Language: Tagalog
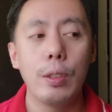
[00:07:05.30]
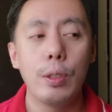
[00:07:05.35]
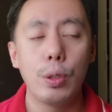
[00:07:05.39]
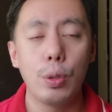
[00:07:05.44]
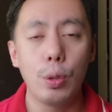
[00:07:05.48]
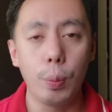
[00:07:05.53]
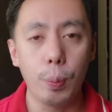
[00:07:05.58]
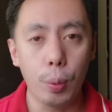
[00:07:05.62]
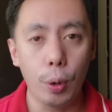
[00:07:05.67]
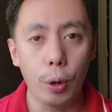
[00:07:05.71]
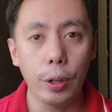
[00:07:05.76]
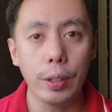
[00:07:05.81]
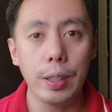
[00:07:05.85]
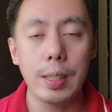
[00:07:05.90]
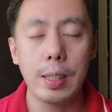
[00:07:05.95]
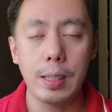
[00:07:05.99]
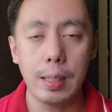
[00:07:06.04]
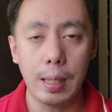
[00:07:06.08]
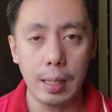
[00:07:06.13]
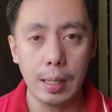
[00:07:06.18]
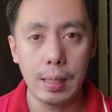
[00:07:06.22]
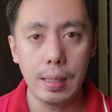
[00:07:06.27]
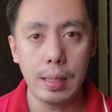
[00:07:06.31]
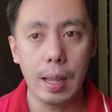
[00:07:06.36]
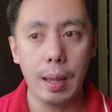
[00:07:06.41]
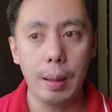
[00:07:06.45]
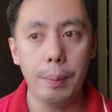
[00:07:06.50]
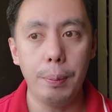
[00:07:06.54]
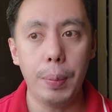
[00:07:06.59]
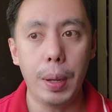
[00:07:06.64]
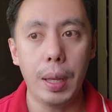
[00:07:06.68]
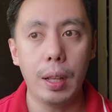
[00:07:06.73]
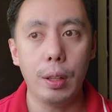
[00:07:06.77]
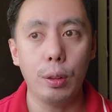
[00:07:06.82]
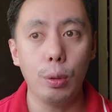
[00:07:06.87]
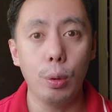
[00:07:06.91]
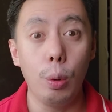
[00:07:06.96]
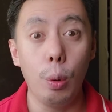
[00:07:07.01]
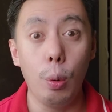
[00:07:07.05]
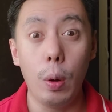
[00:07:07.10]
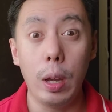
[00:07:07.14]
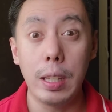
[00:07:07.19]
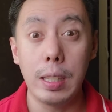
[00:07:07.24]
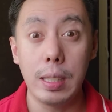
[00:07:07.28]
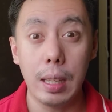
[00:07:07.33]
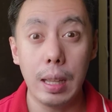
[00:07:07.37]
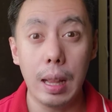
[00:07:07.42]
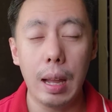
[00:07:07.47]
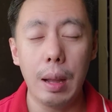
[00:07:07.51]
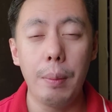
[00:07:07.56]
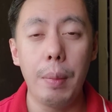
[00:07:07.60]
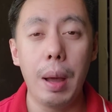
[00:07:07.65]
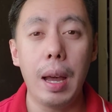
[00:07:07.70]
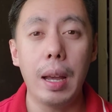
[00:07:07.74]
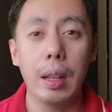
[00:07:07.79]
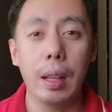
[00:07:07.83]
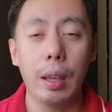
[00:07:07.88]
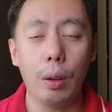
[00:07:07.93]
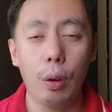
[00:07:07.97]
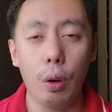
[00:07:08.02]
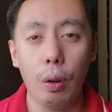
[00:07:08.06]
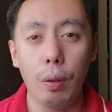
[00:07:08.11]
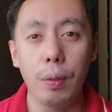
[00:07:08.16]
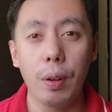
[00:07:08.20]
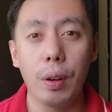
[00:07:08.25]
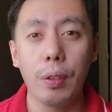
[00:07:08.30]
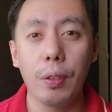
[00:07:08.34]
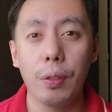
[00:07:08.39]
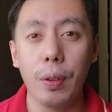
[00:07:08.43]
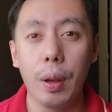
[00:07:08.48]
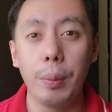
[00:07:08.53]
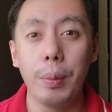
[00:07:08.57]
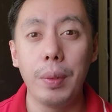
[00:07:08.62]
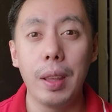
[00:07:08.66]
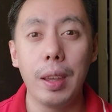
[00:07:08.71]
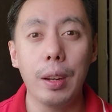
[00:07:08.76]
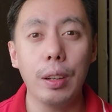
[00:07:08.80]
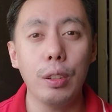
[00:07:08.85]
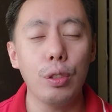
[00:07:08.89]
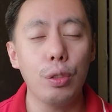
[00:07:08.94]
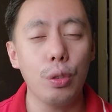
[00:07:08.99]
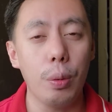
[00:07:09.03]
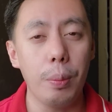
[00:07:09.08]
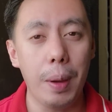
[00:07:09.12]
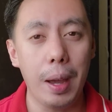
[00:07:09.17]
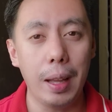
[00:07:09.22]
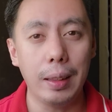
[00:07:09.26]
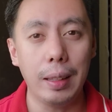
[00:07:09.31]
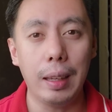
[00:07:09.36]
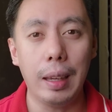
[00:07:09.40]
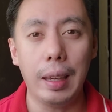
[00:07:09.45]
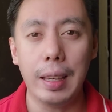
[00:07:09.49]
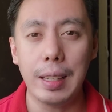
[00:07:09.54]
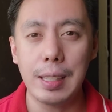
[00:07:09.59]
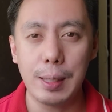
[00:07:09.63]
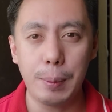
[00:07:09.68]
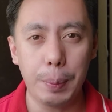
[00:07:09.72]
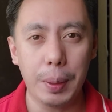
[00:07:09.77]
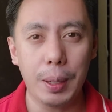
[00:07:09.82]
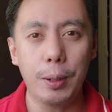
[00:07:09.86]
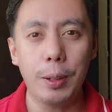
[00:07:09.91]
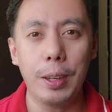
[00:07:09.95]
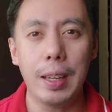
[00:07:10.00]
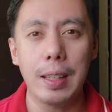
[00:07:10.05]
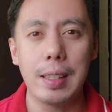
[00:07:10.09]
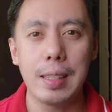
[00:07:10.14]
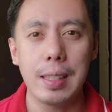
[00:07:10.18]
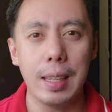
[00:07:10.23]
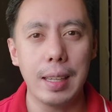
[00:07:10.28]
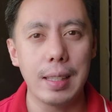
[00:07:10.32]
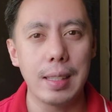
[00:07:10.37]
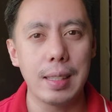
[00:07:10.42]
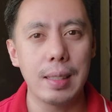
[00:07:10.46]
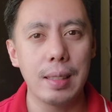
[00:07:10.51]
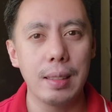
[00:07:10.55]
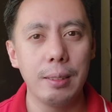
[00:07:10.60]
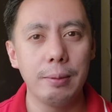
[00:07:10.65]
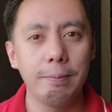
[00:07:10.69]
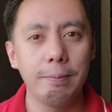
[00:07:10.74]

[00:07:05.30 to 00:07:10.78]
support system para tulungan silang makarecover from their traumatic experiences.